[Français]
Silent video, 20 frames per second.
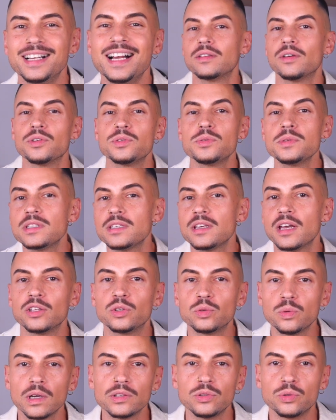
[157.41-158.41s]
Ensuite, c'est à
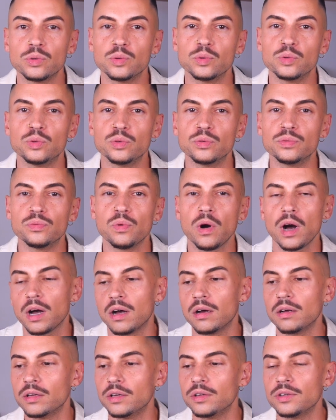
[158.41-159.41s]
toi de,
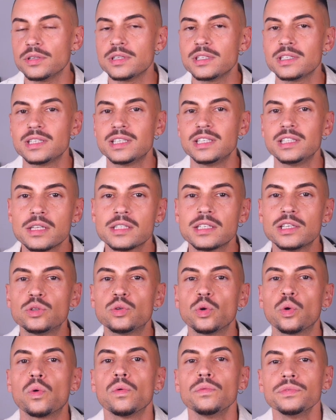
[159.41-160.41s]
voir euh, ce, qui, te
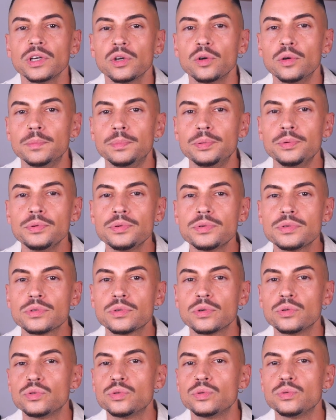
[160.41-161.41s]
convient le plus, ce
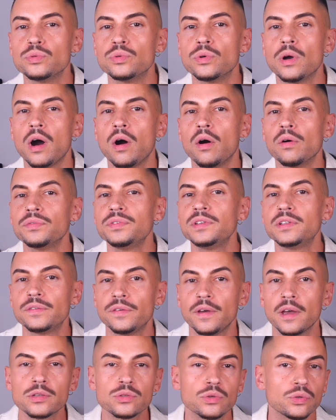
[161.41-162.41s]
que tu as envie de
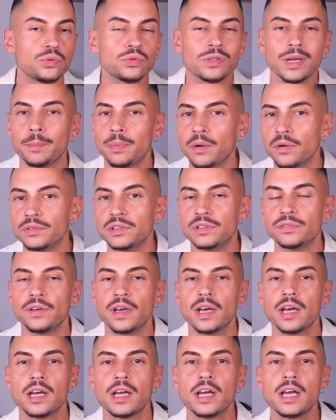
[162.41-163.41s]
faire, ce que tu n'as pas envie de
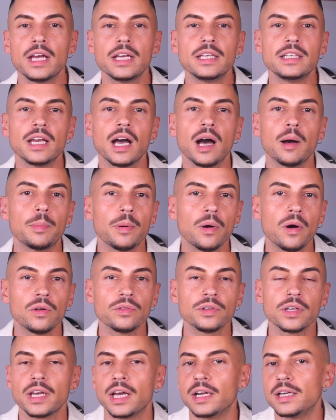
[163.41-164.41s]
faire. Il y a à
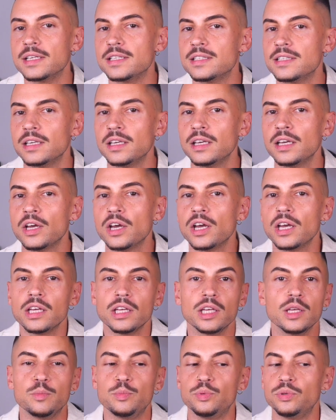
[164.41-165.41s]
apprendre et à laisser,
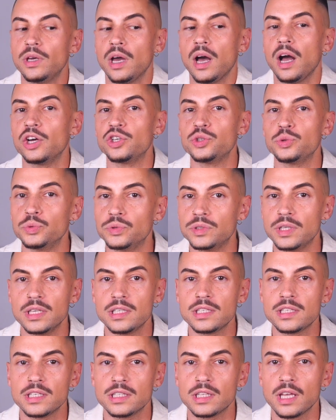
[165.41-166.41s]
et puis à ajouter
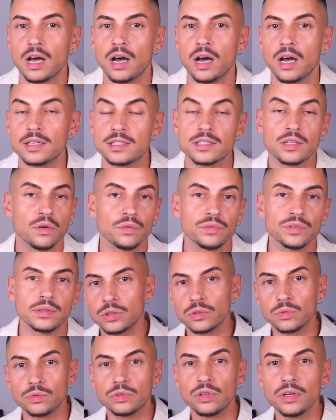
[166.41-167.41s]
si tu as, envie.
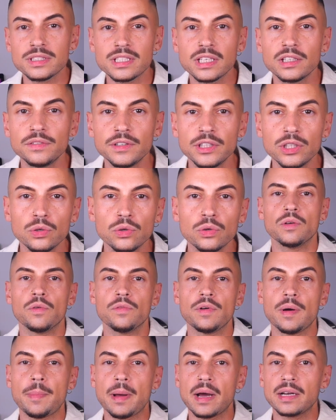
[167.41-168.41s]
Donc, dans cette vidéo, on
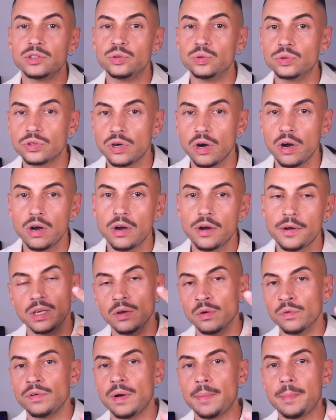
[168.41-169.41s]
va parler du corps et
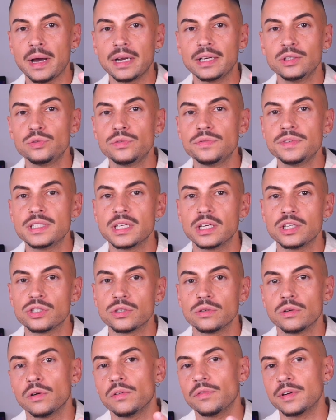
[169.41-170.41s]
on va parler du visage.
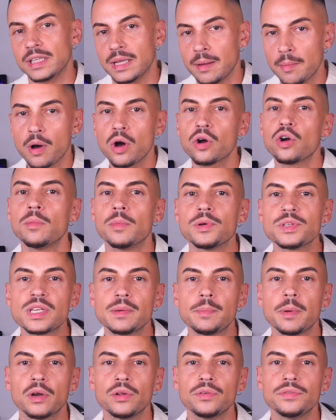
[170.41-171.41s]
On va d'abord commencer
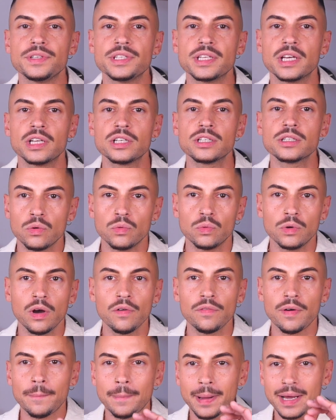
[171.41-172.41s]
par le visage, où là, on
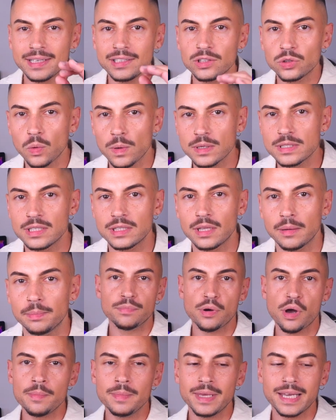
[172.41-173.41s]
va parler de trois étapes.
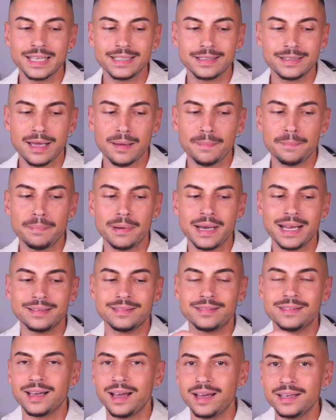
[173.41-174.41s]
Première étape, la
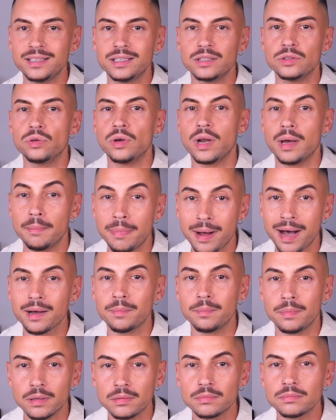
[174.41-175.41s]
taille de la
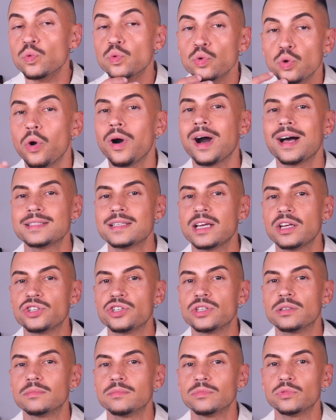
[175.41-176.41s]
barbe ou le
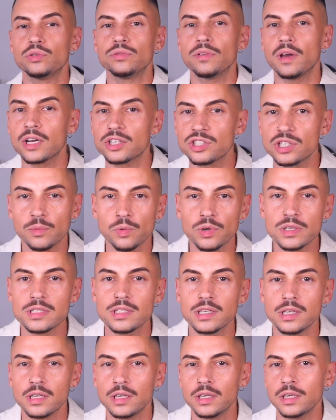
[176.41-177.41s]
rasage. Tu verras que chez moi,
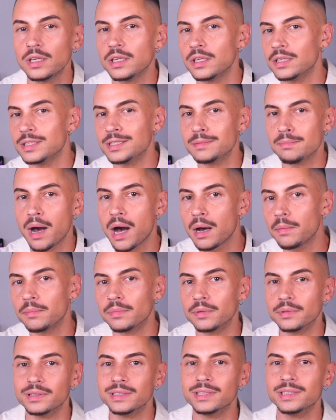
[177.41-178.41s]
c'est ni
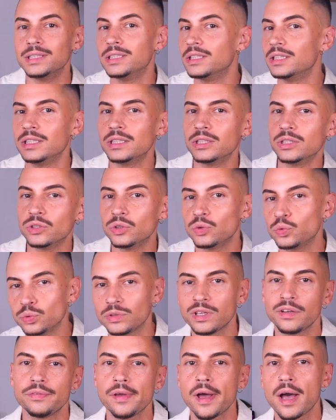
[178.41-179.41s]
barbe, ni tout
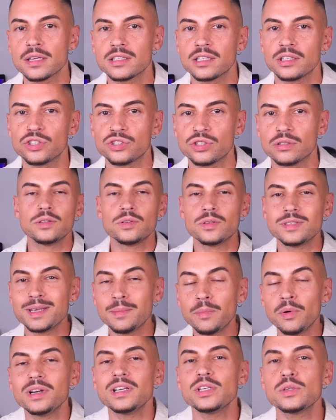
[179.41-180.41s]
à fait rasage.
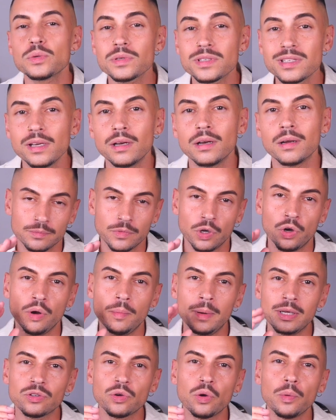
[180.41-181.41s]
Deuxièmement, les sourcils.
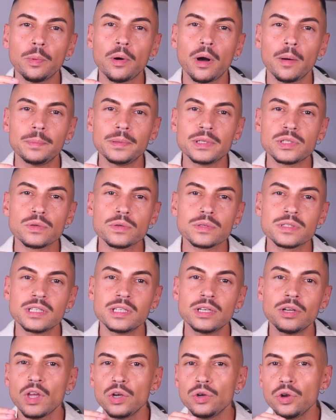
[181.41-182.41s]
Remettre au propre les
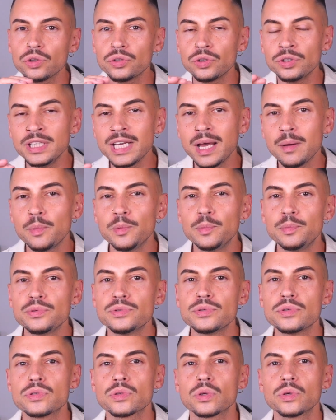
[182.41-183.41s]
sourcils, leur donner un peu plus
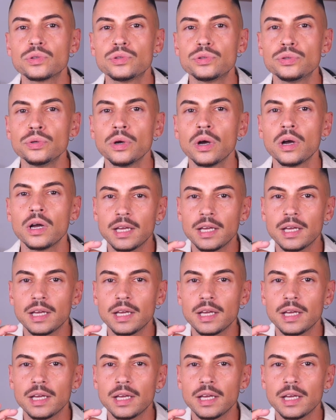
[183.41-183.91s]
de structure,